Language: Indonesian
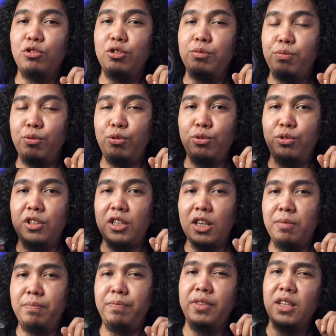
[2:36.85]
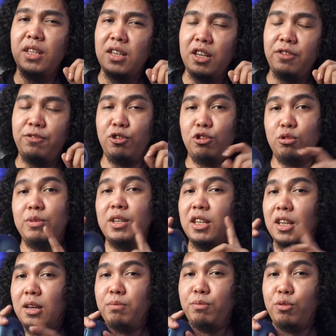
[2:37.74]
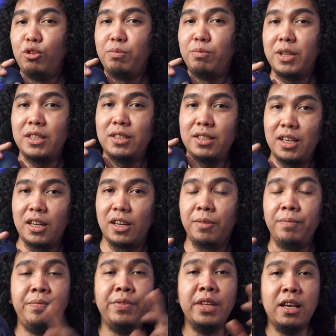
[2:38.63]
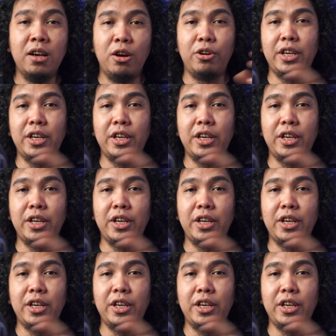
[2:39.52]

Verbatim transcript: itu 10 jam dengan volume 60%.